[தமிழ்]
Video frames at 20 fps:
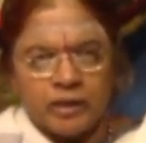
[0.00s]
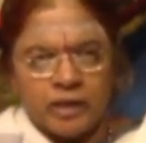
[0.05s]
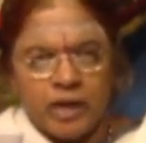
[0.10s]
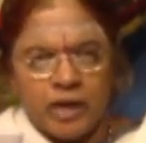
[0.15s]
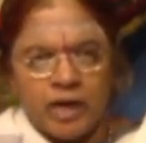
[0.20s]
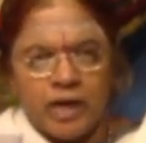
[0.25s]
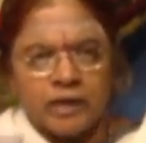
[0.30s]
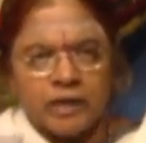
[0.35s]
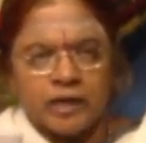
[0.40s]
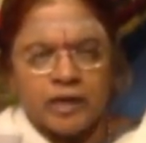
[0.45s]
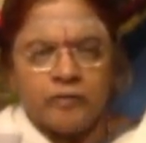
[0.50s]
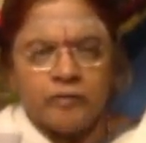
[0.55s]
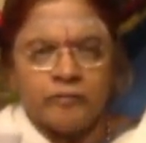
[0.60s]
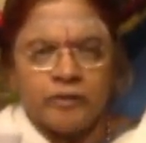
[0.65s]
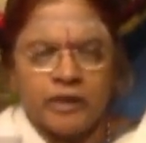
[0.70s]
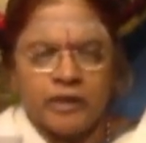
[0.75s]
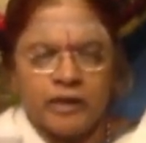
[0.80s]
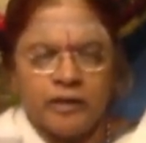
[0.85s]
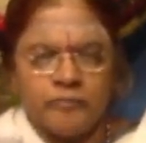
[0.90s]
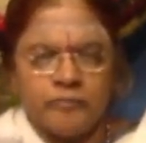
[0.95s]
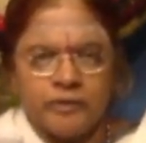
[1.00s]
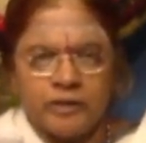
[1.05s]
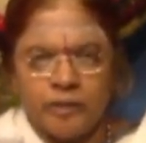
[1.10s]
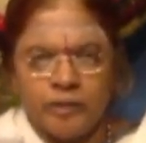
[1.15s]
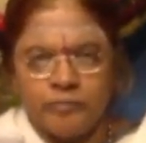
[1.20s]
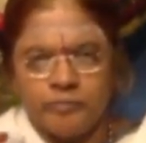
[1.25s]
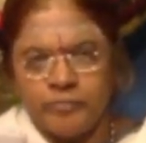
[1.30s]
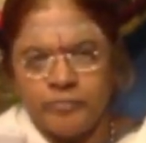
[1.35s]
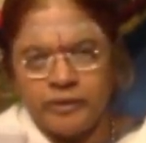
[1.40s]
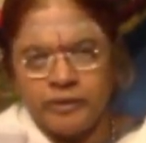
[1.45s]
காக்க வல்ல மிக
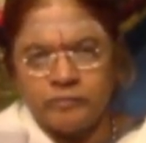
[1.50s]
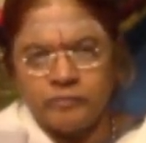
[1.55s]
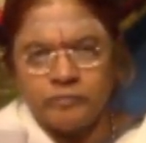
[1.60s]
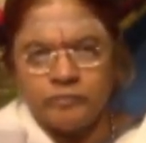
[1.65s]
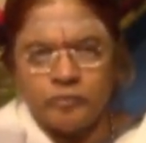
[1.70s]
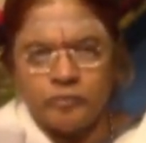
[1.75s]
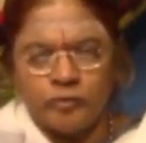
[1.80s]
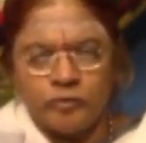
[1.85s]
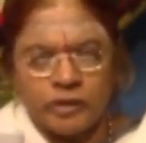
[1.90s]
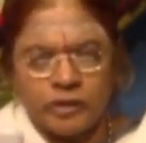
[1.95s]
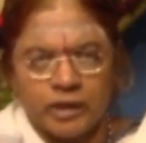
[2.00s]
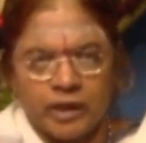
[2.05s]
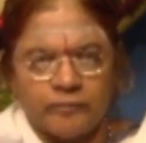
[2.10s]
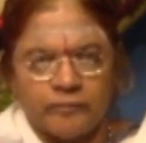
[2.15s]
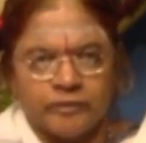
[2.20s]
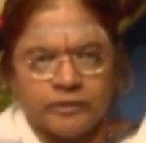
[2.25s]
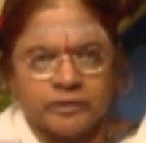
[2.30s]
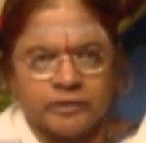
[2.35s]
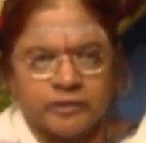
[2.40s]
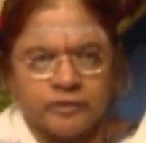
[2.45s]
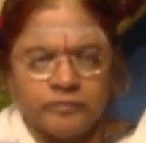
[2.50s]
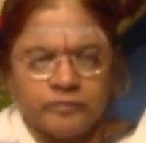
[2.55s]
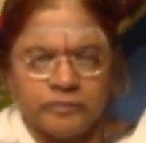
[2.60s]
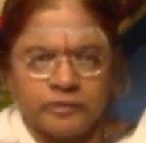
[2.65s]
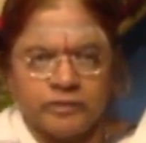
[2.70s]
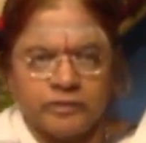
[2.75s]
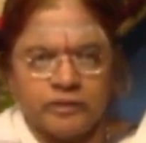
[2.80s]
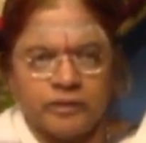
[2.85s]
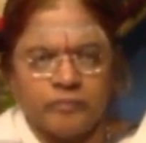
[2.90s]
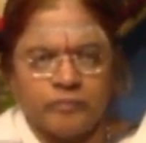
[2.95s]
பெரும் ஒரு கவசம்
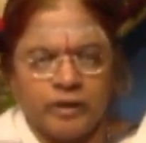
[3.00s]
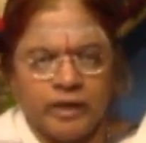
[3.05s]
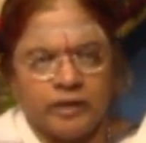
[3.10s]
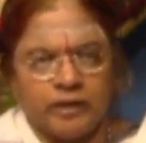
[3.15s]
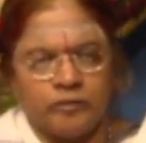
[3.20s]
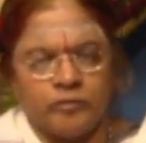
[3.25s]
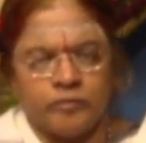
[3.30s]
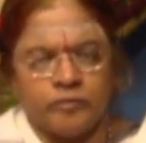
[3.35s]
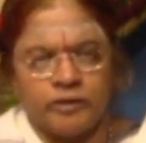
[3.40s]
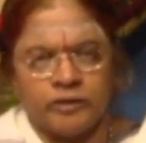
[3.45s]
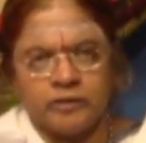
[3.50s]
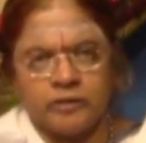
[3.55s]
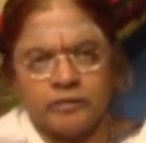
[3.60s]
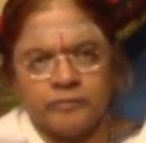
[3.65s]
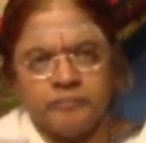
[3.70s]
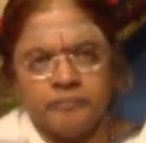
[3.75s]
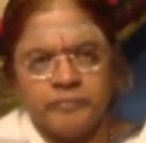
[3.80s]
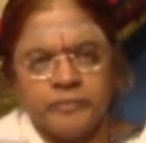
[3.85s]
இந்த பைரவ மந்திரம்